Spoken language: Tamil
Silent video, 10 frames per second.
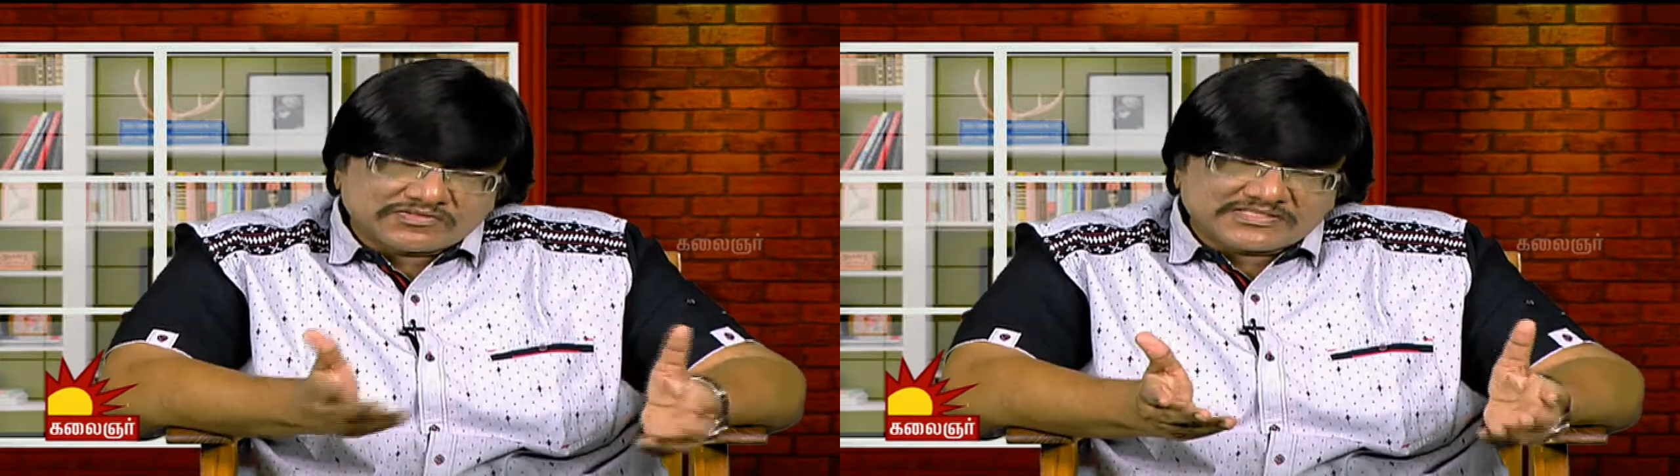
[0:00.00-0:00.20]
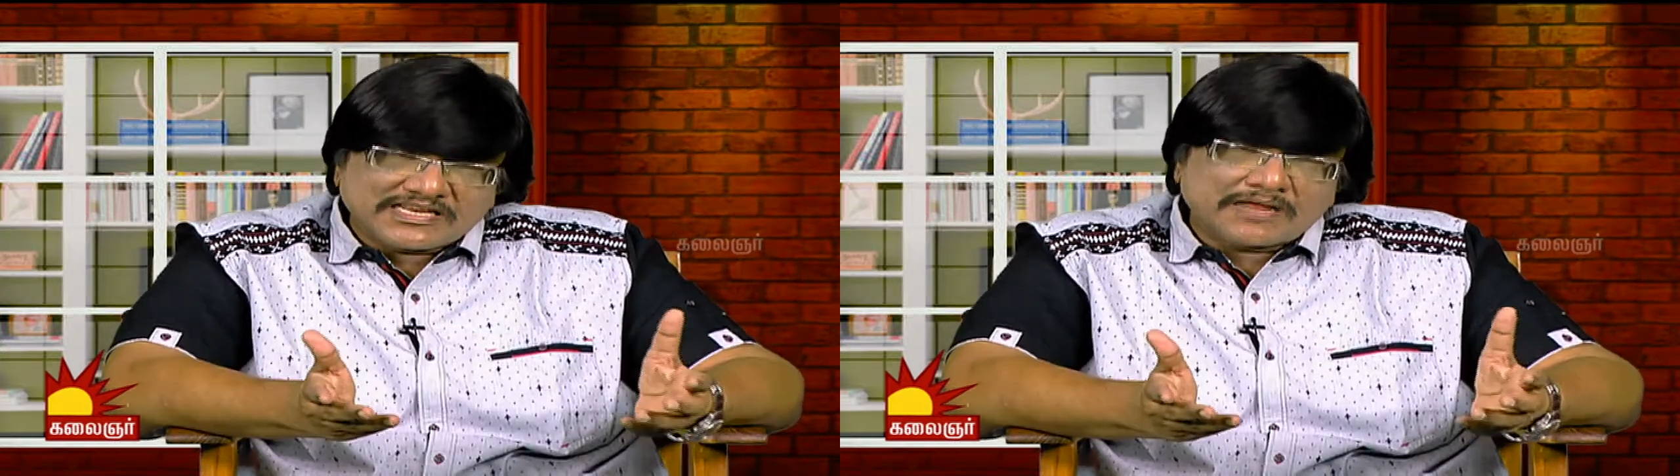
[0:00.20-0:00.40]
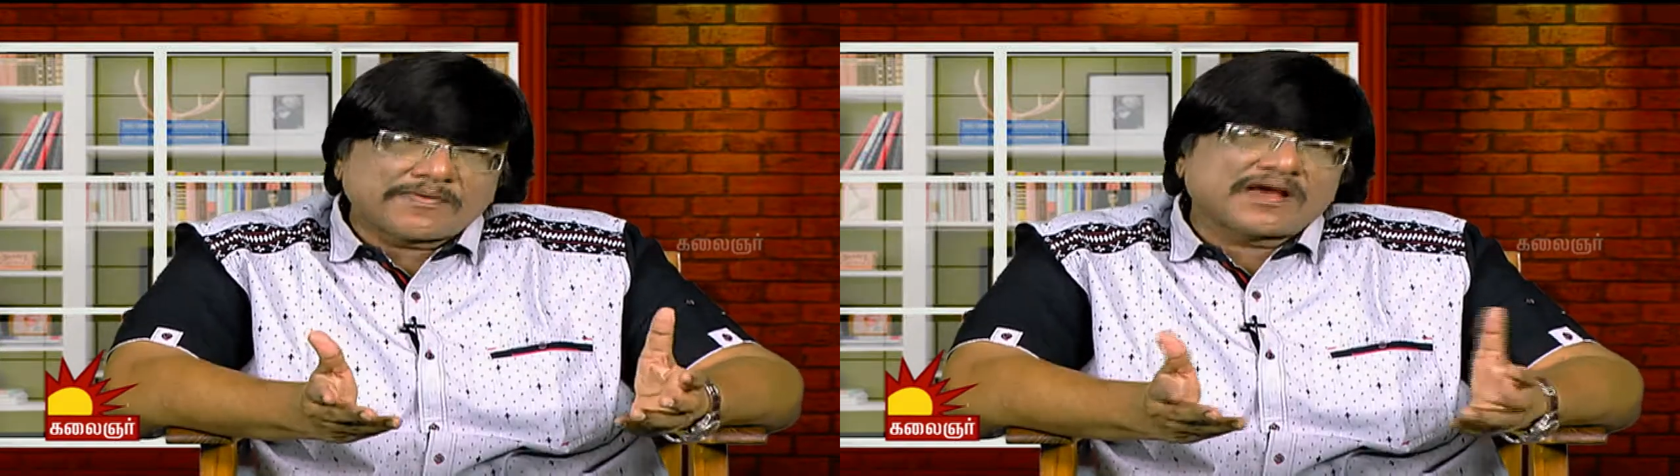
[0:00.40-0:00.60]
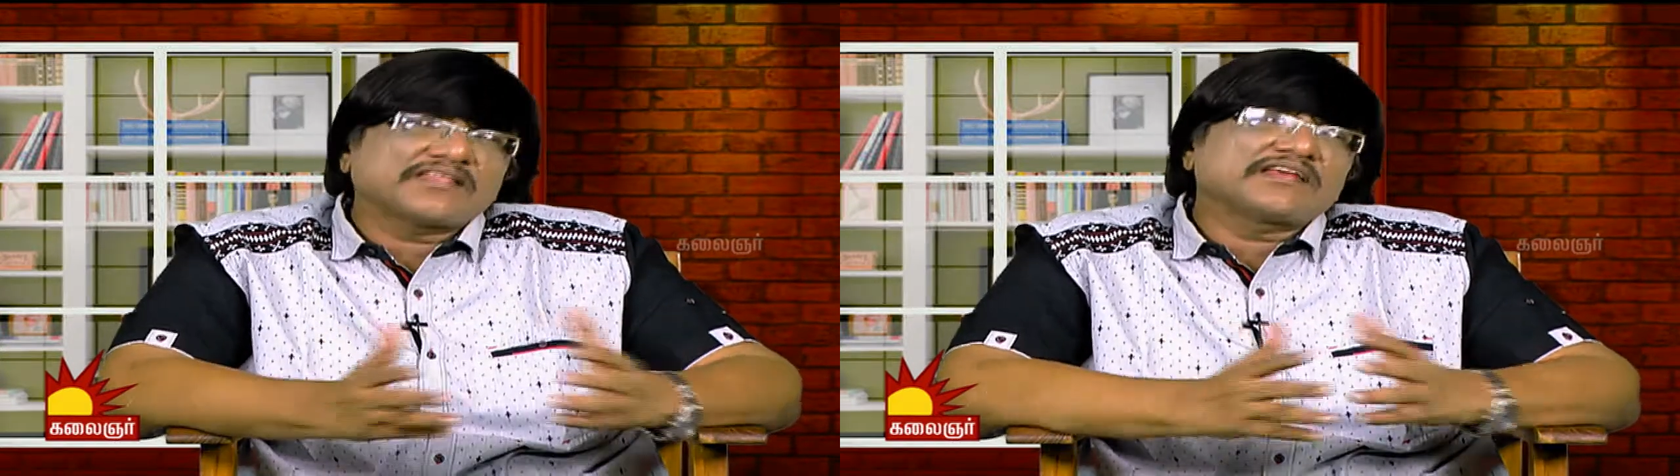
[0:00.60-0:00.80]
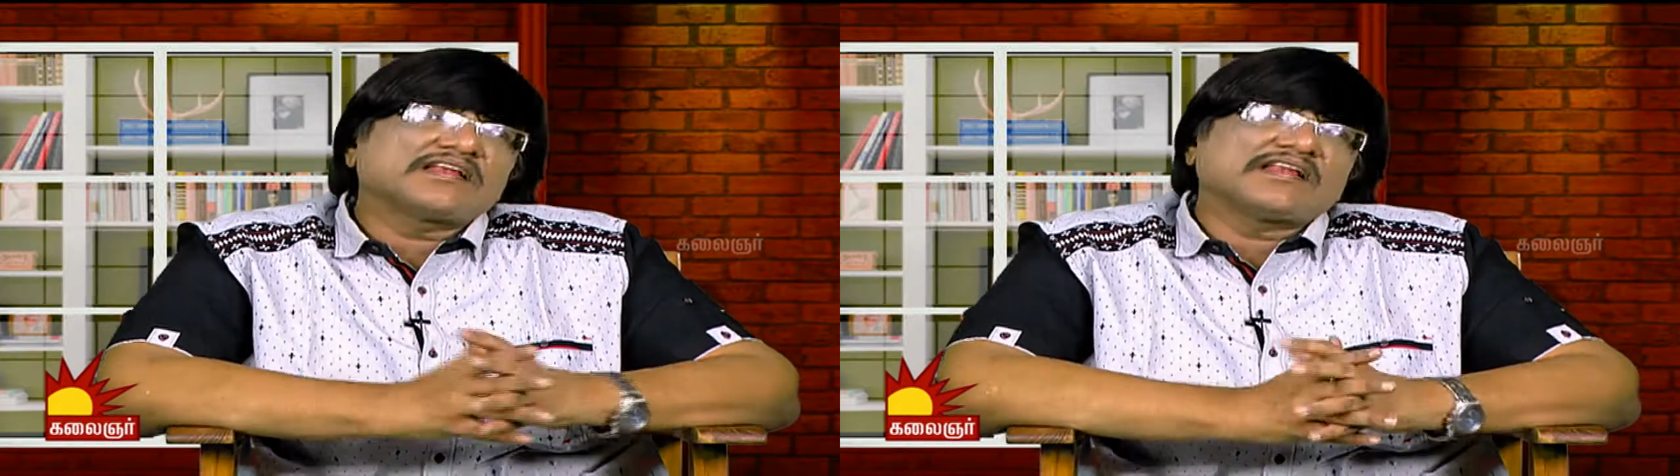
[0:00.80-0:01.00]
சில
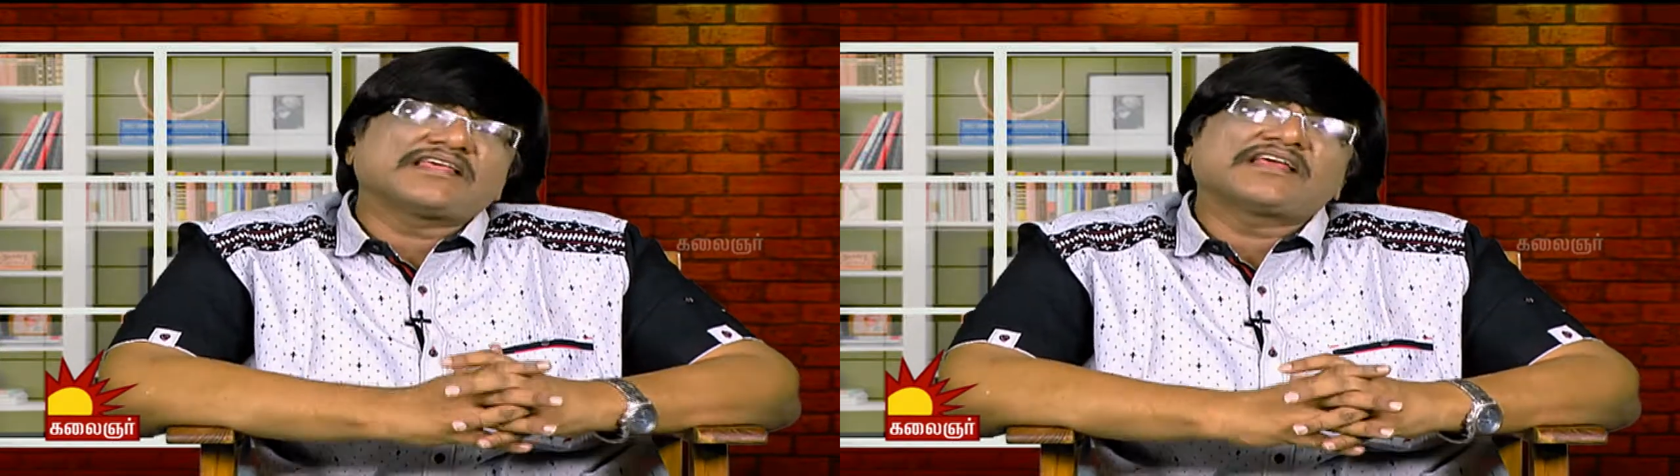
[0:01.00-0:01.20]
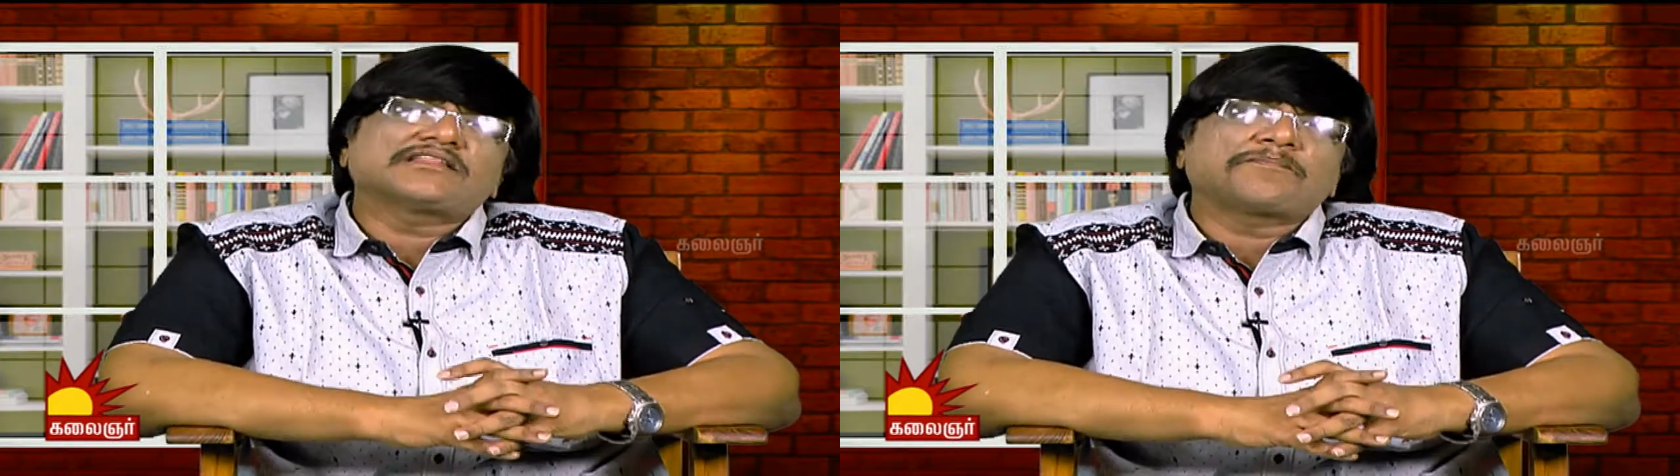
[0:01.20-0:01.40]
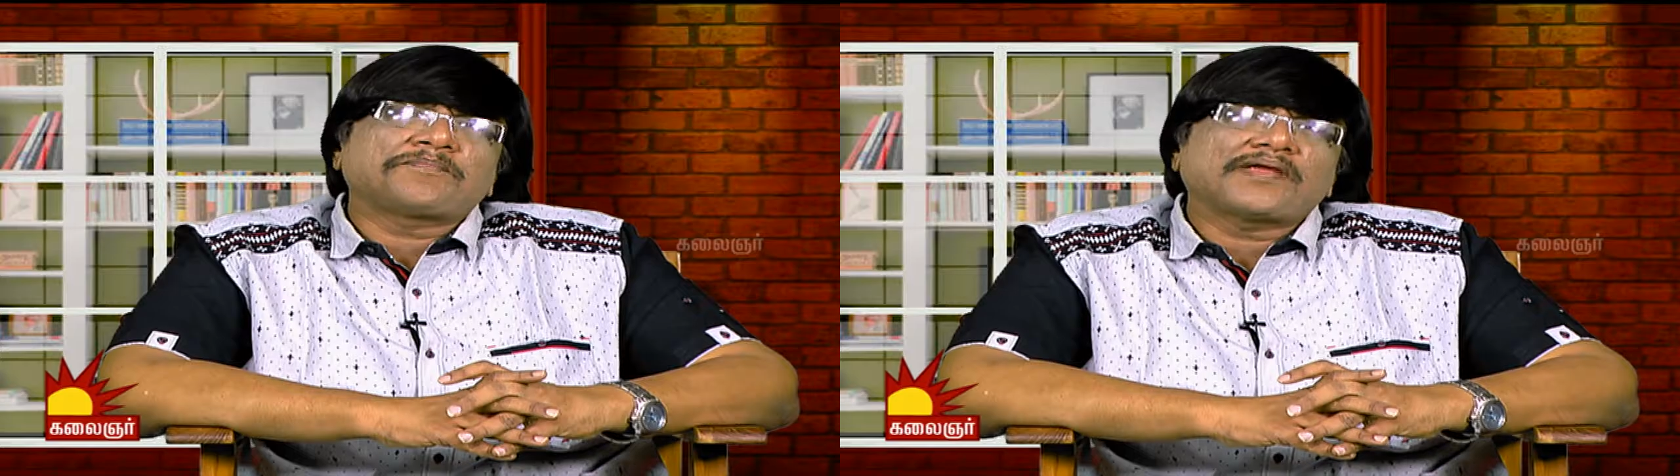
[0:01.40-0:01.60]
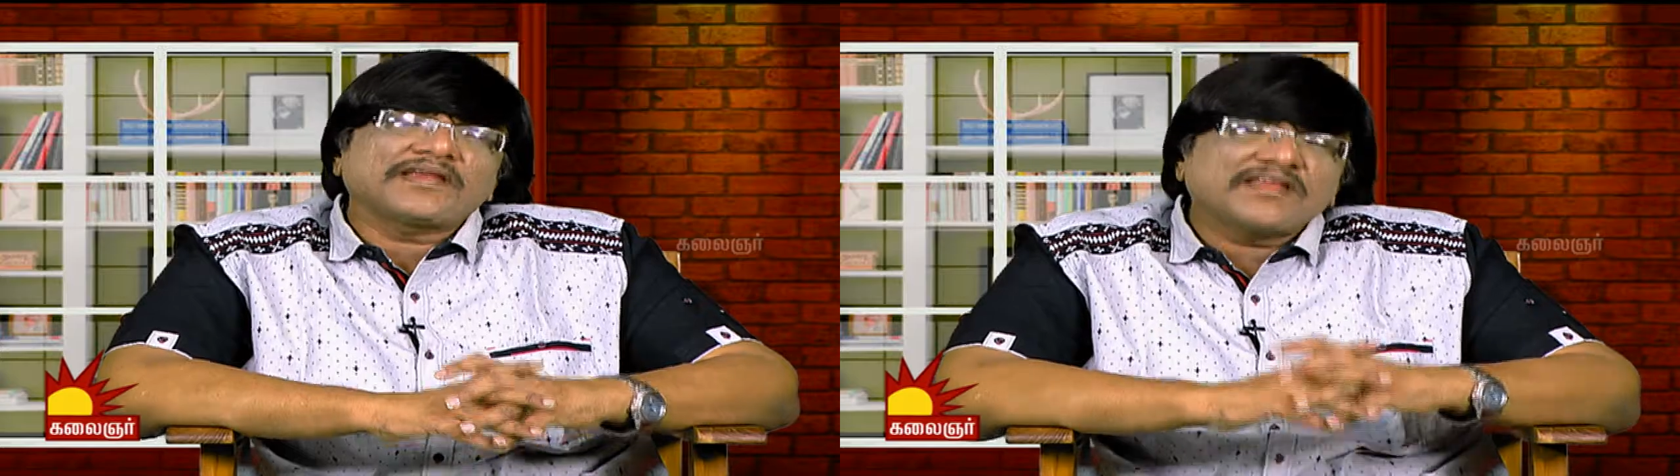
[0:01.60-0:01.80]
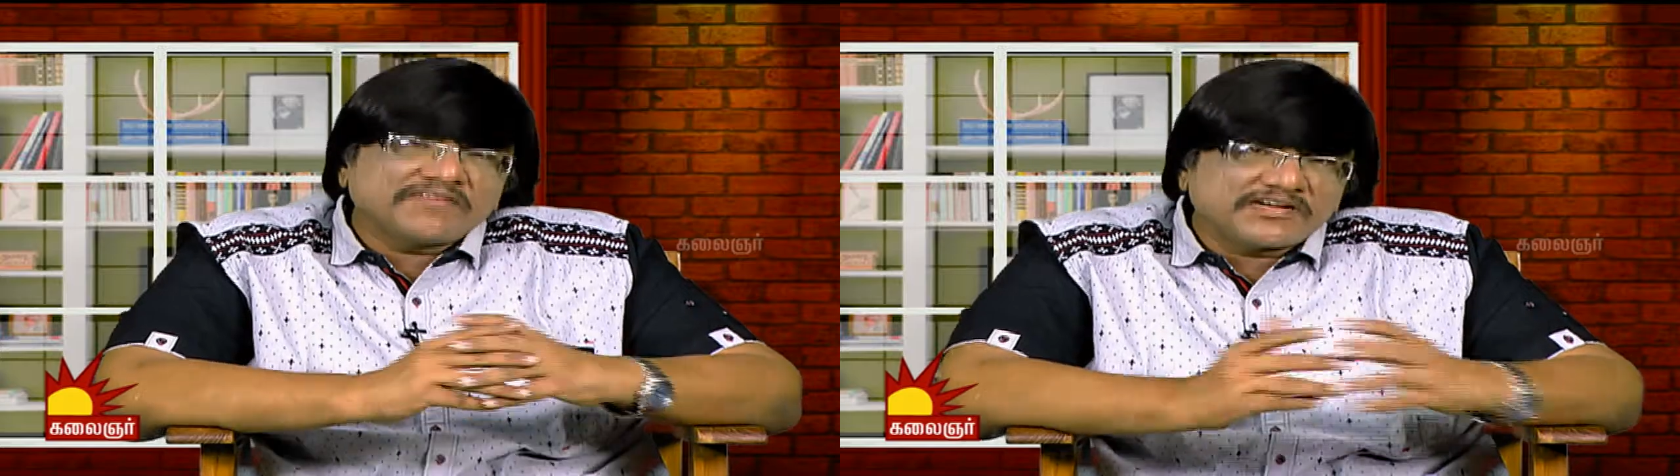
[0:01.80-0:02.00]
மாதங்களிலேயே அந்த
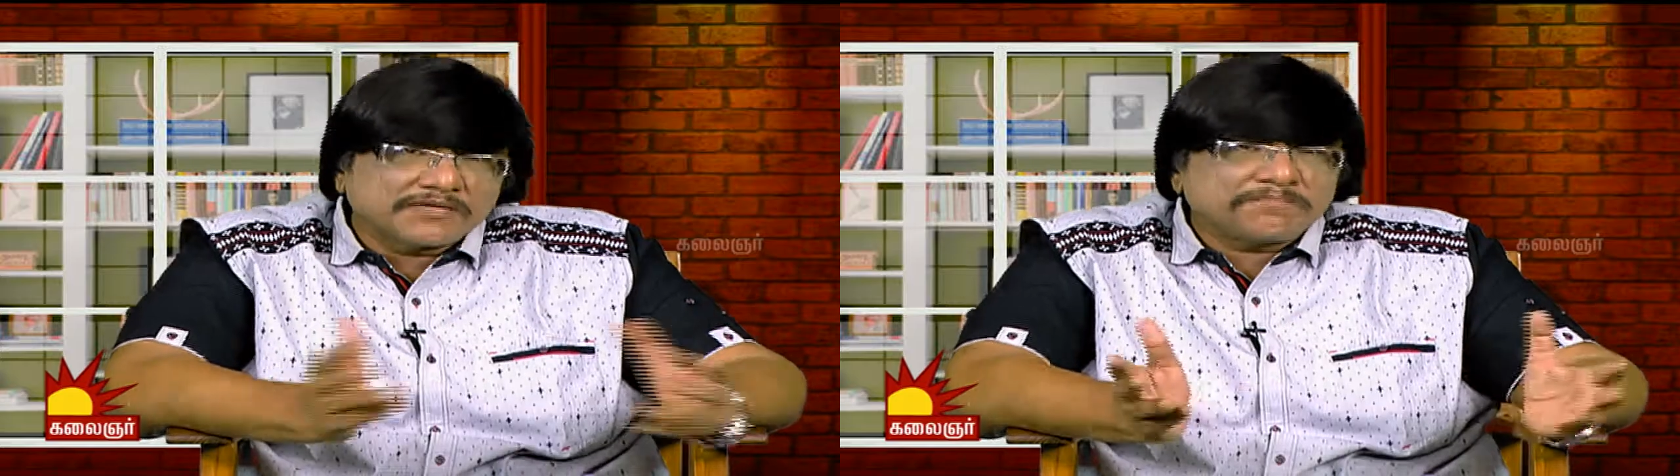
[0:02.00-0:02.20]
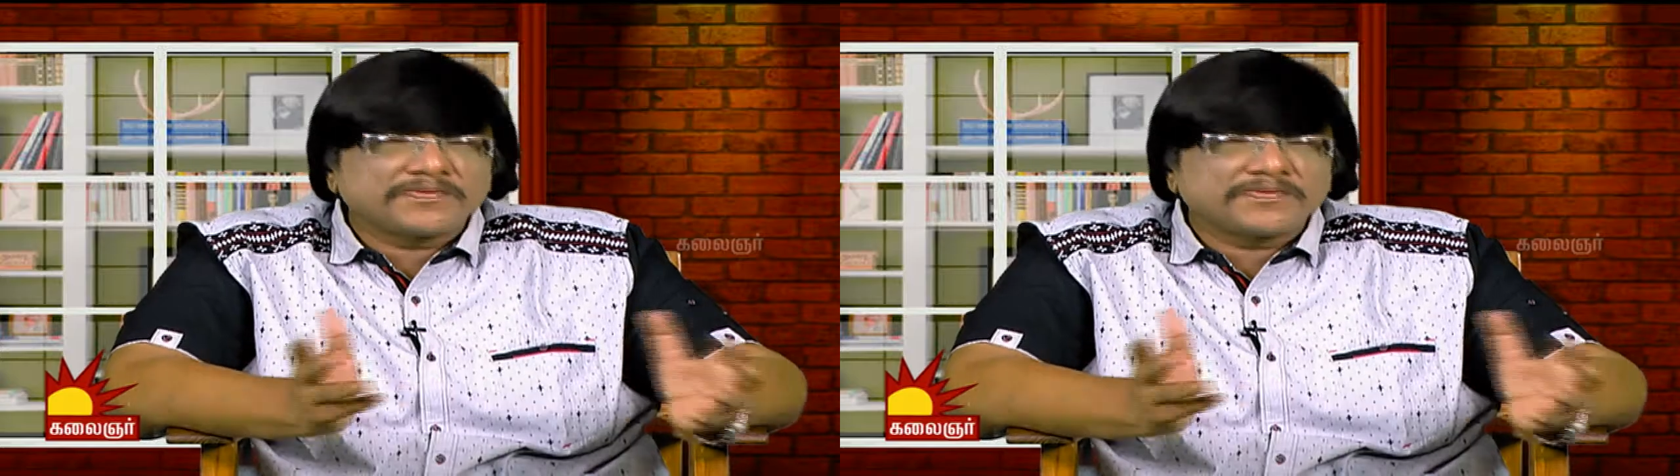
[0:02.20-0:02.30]
பெண்ணை விட்டு